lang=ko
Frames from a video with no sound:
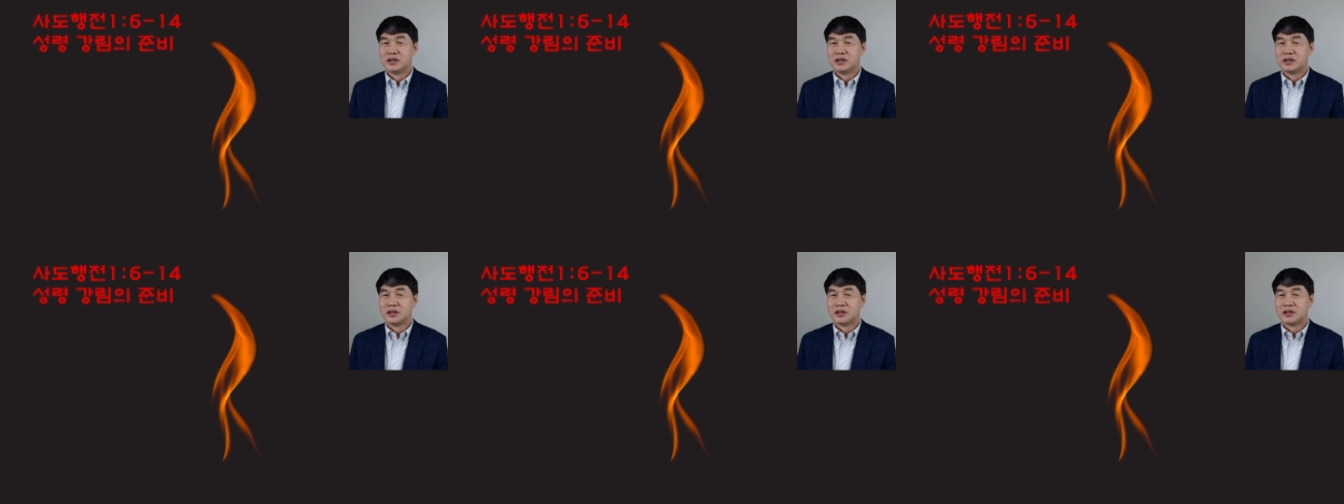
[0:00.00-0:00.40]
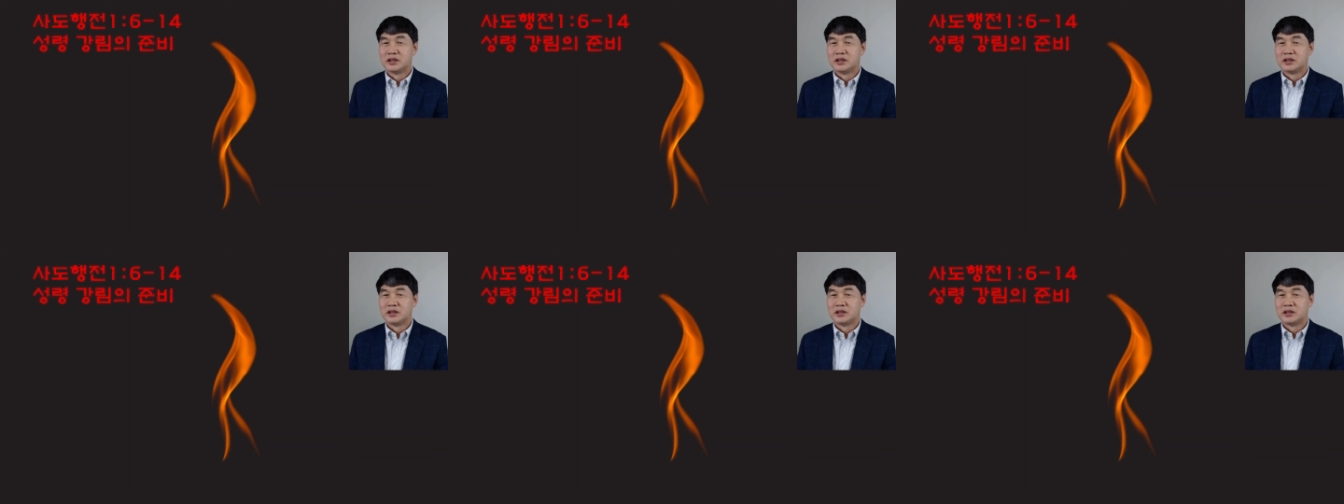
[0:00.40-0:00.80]

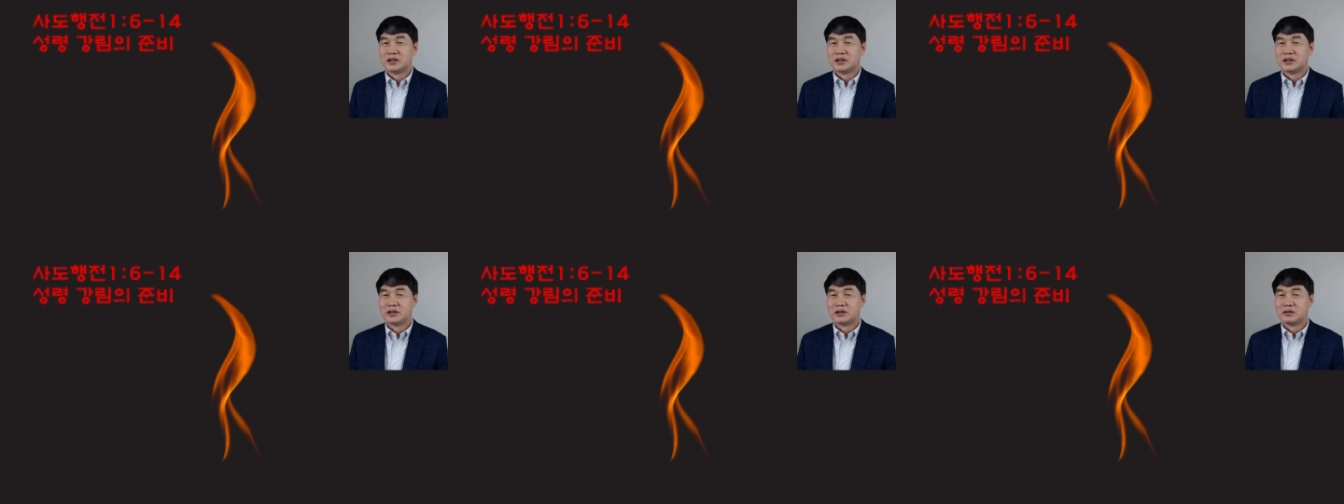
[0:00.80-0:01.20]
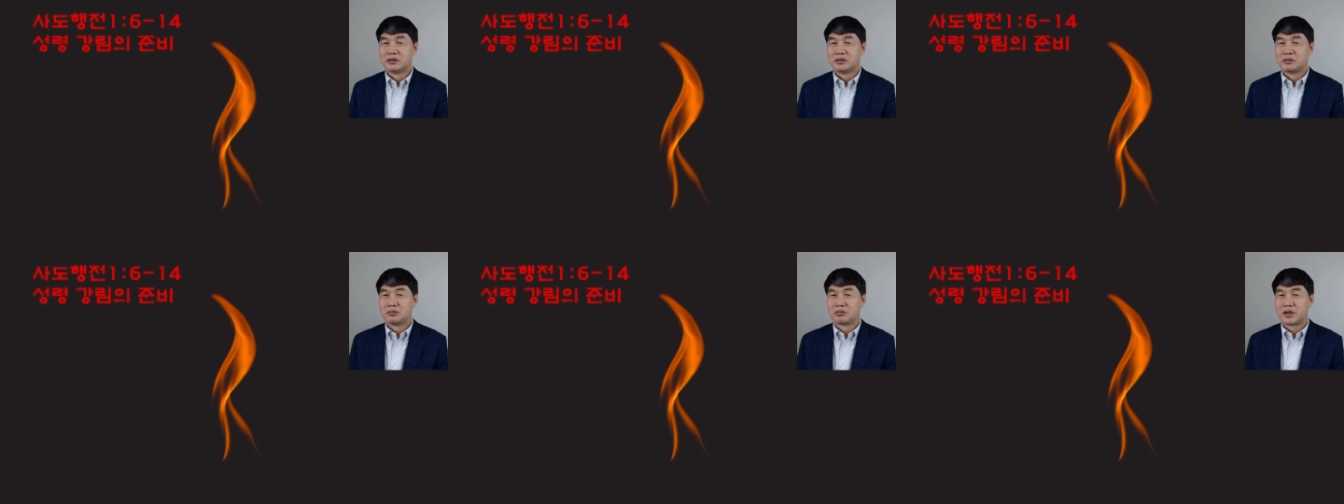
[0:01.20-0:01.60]
어,
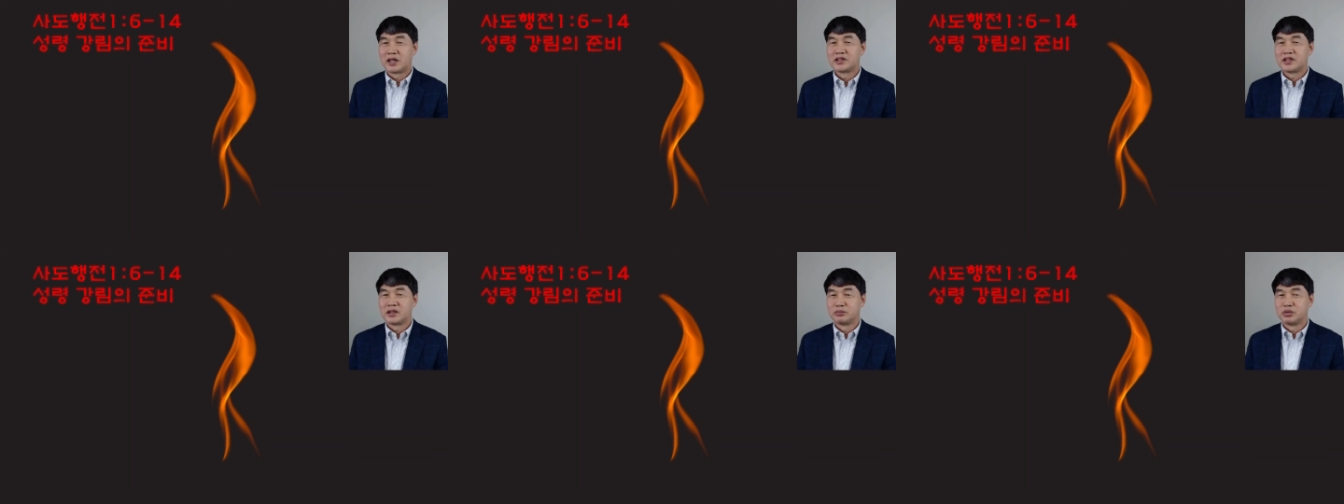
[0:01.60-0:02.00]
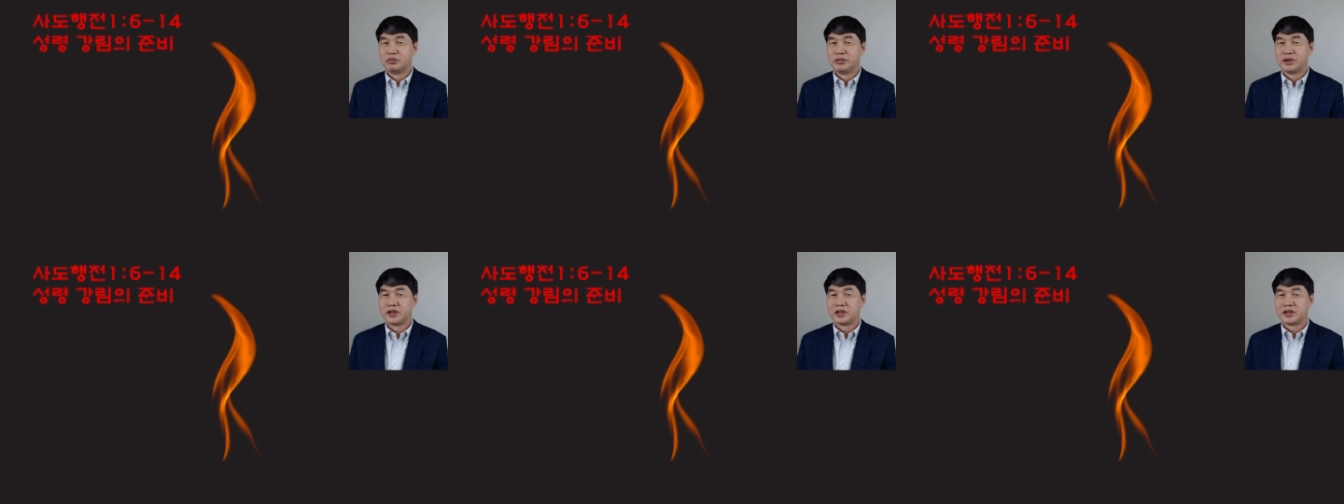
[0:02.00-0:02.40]
가장
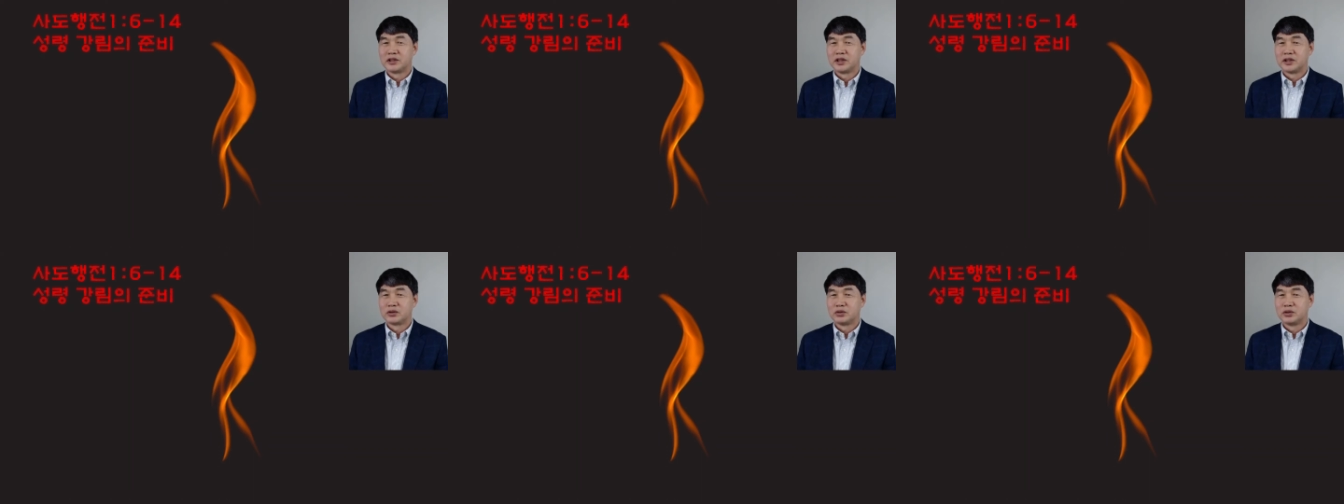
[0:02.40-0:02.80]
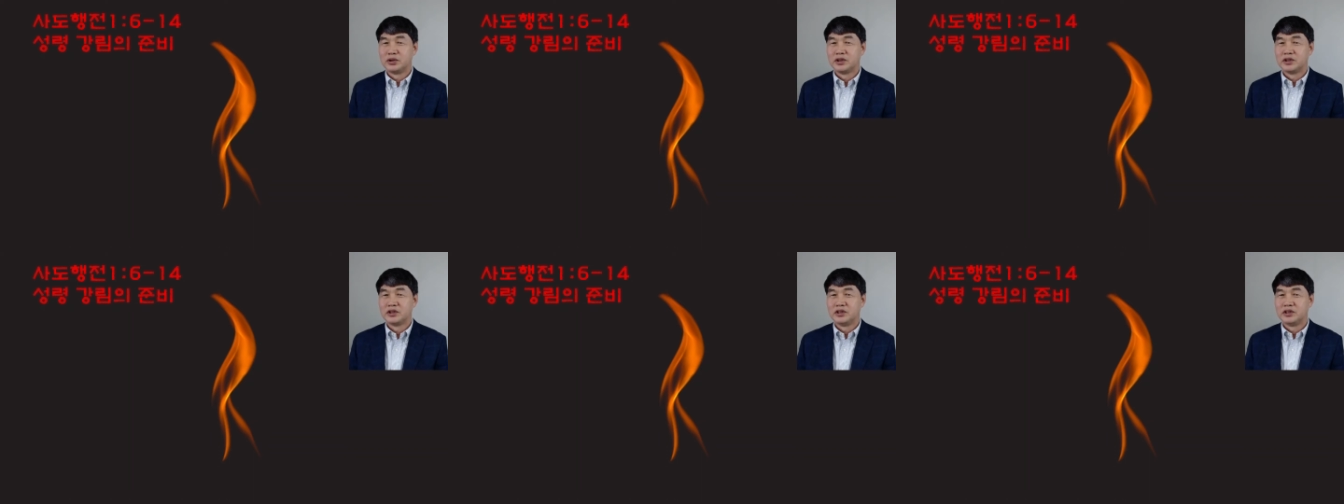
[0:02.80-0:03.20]
분명하게 다루고
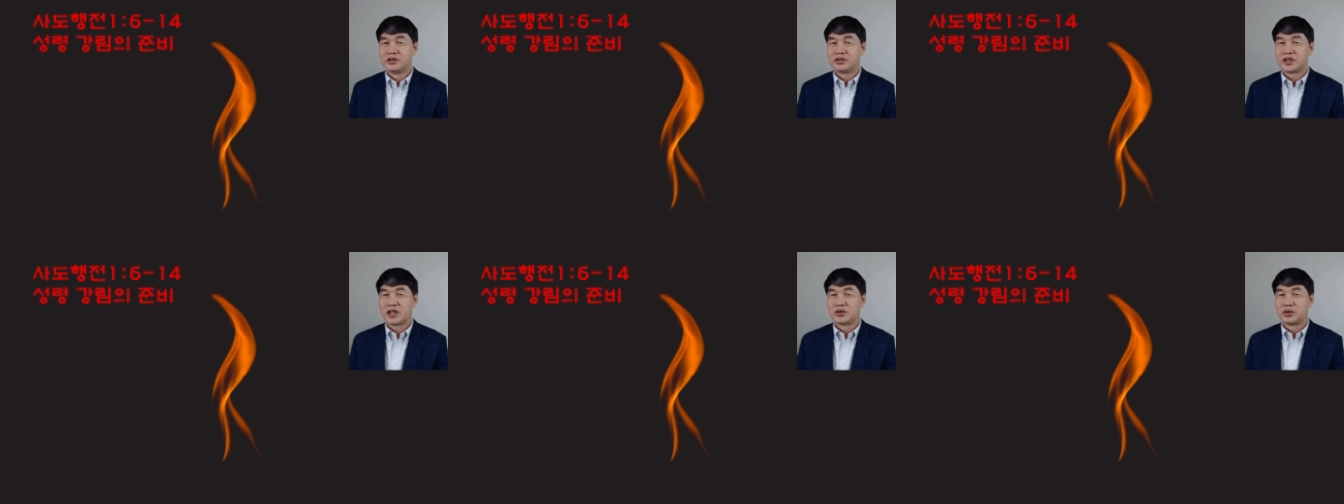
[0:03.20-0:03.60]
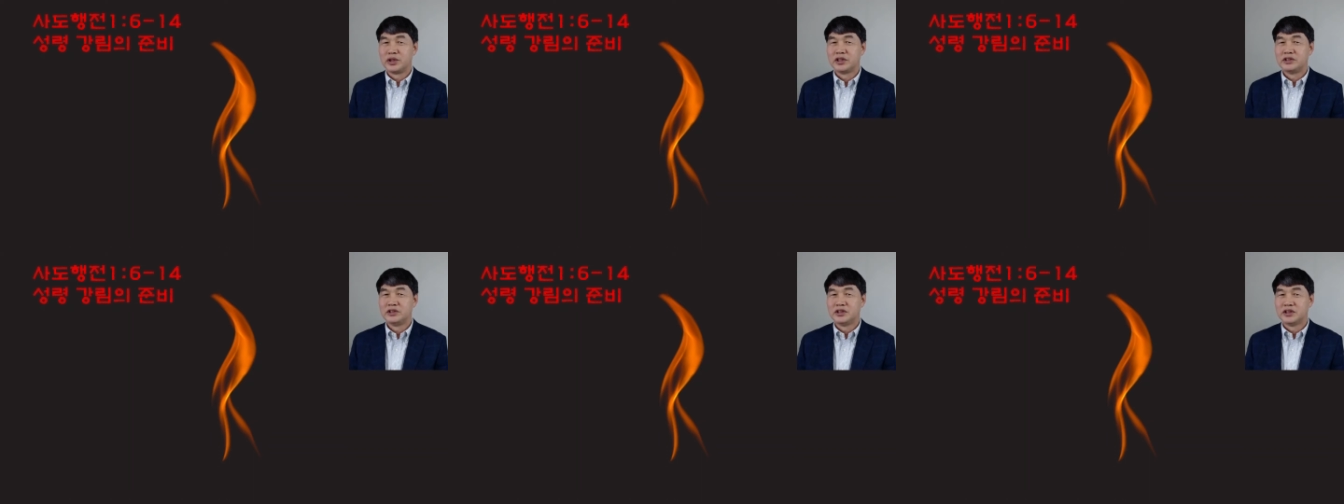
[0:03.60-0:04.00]
있는 이
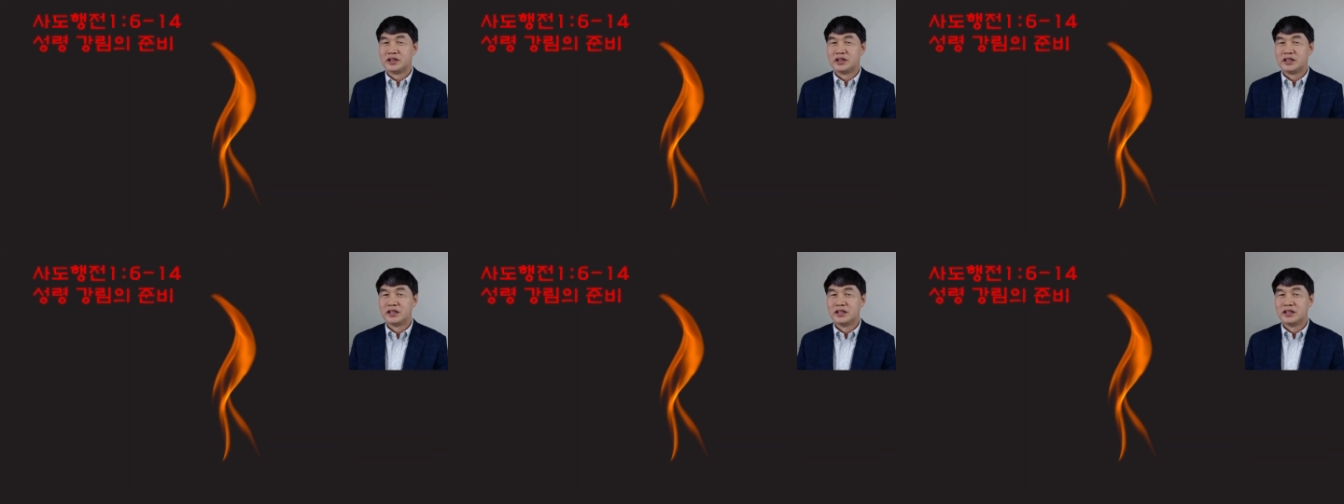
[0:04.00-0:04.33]
사도행전